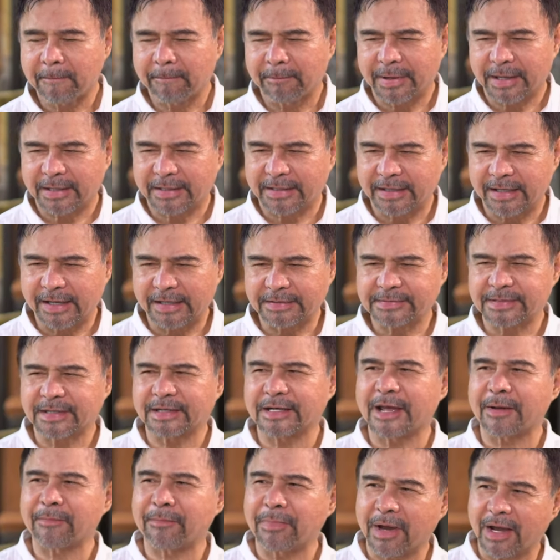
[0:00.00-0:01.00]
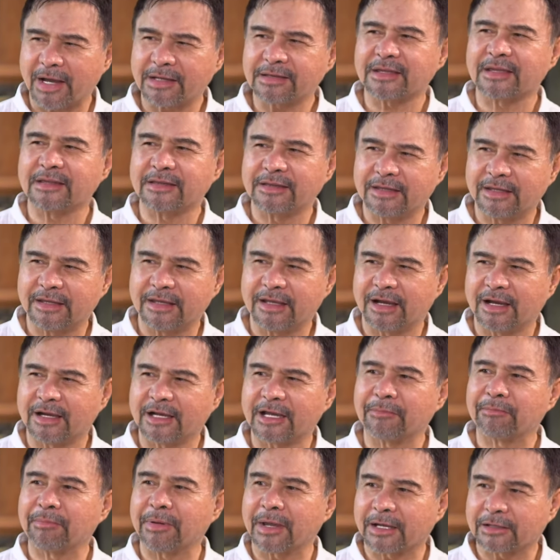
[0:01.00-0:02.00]
parehas na napakatindi ang
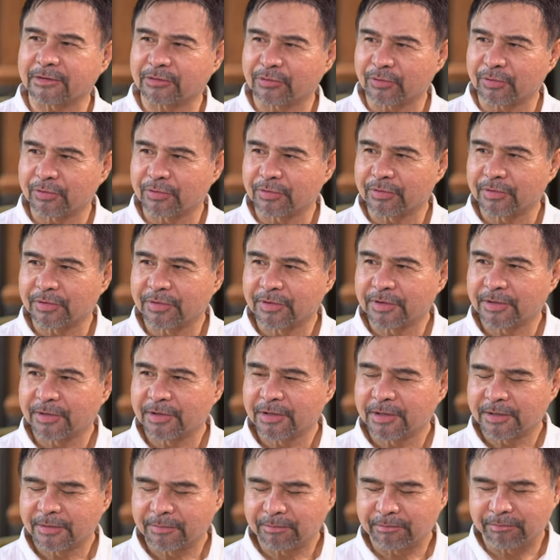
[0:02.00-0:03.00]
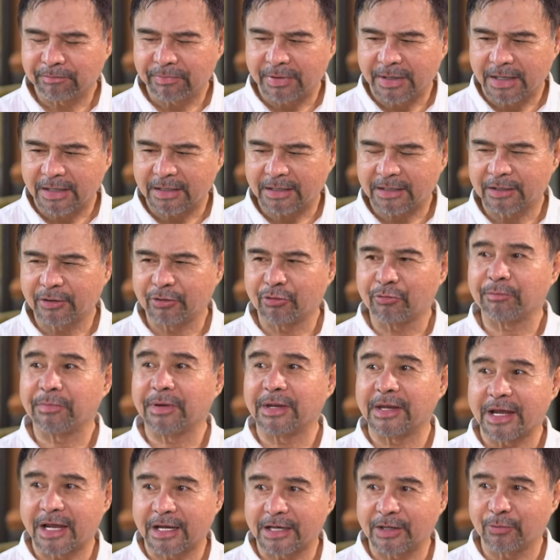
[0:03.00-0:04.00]
epekto pag iyong
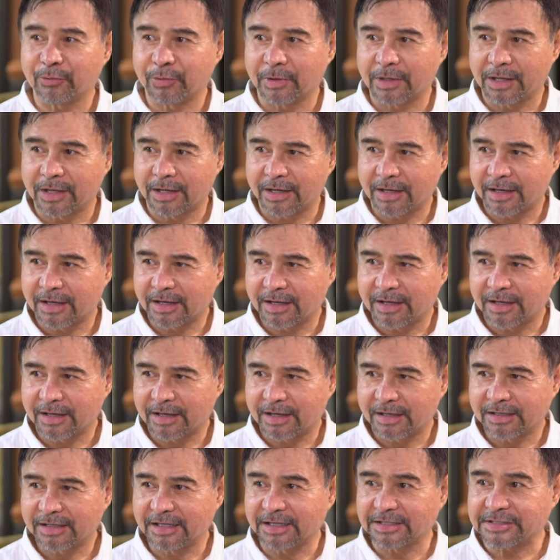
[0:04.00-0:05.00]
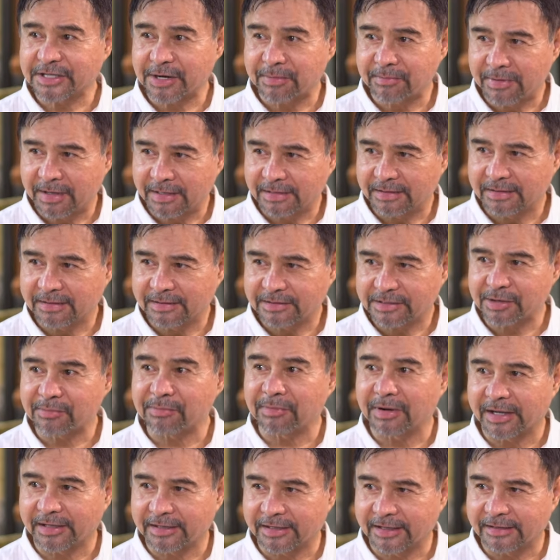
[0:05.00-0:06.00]
binaliwala, isa man sa
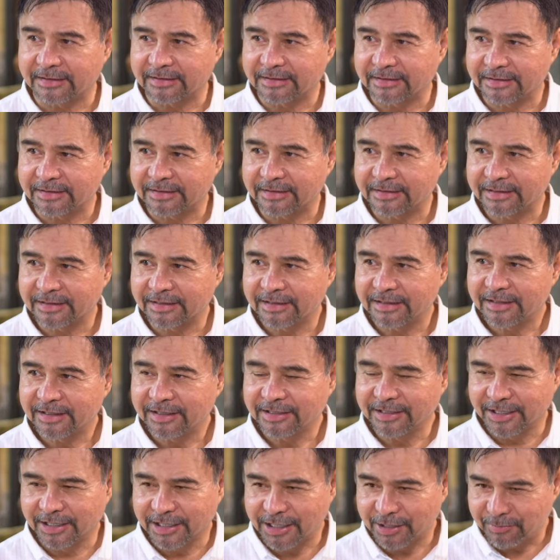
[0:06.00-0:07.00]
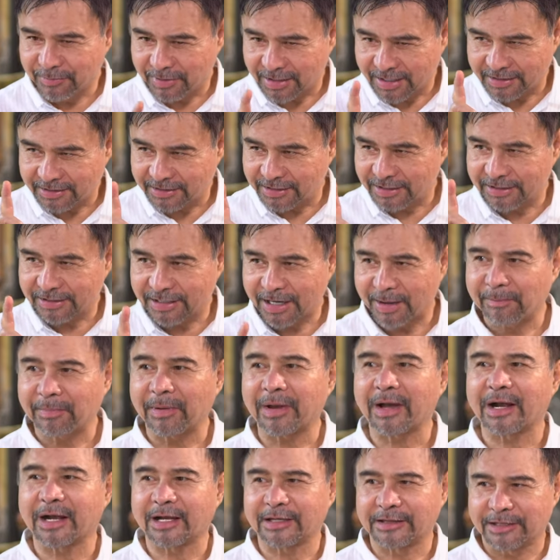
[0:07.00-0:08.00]
mga yan. Yan ang magandang,
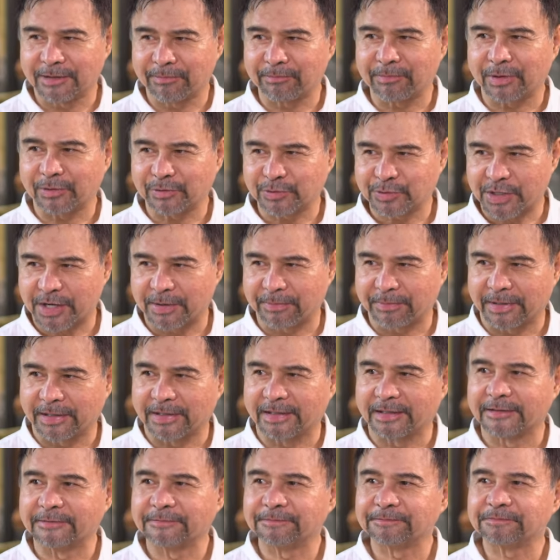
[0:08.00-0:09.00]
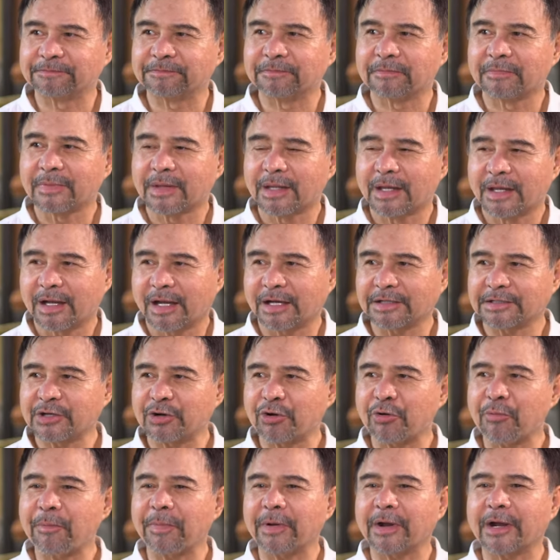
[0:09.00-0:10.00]
napakagandang pag-usapan. Yes, that's Kasi
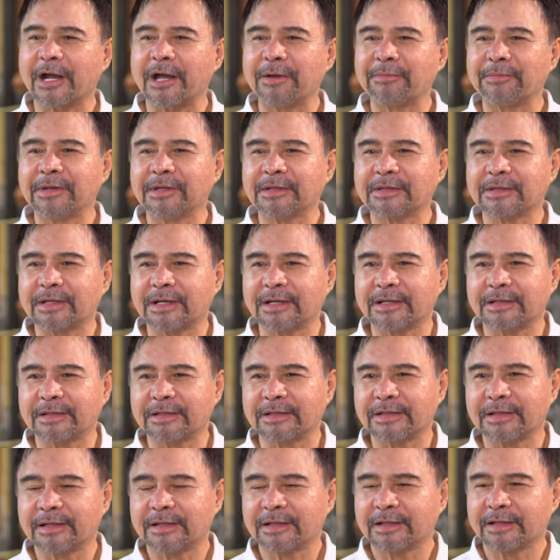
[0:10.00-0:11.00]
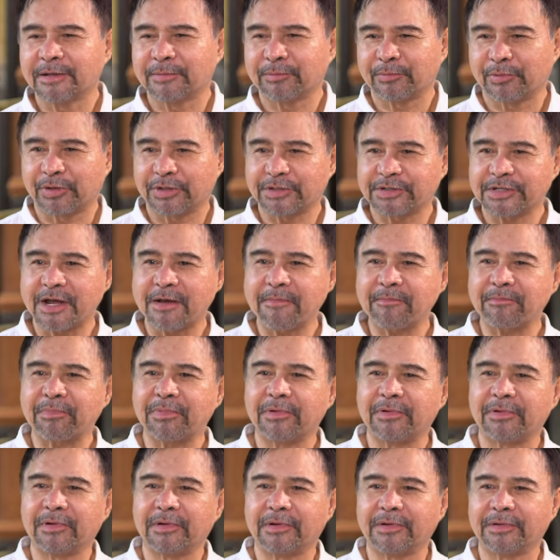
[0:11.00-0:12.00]
true. Kasi kung pagkamintan, for
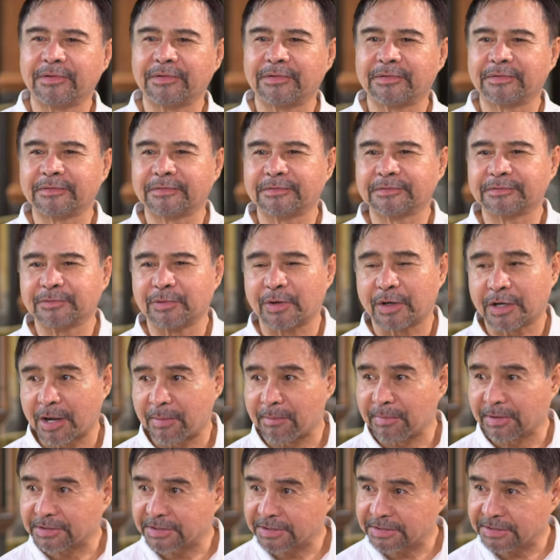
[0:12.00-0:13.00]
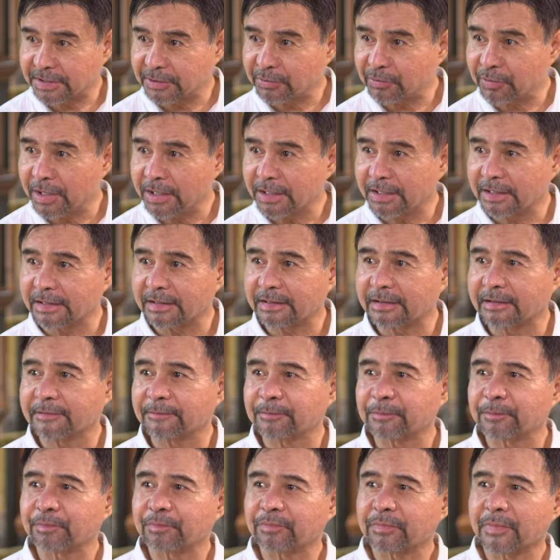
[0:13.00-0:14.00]
example, yung huwag kang magsisinungaling,
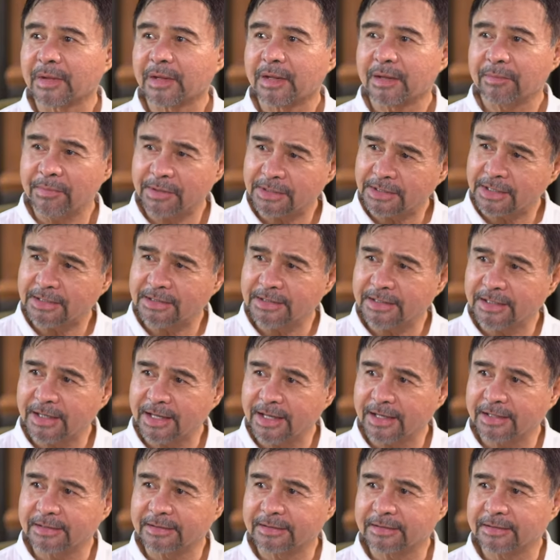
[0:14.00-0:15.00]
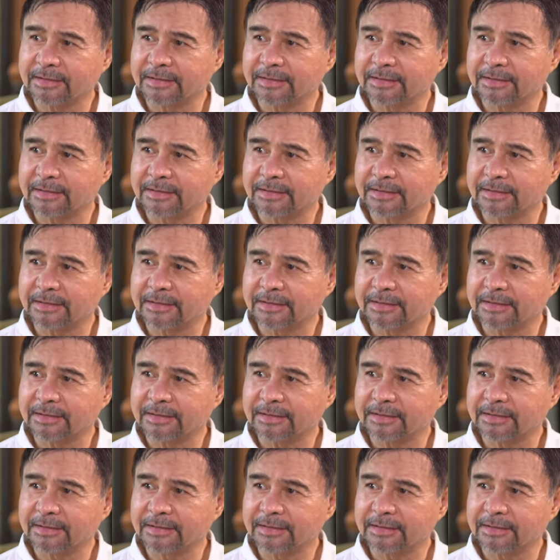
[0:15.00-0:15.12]
mm-hmm. matindi yan.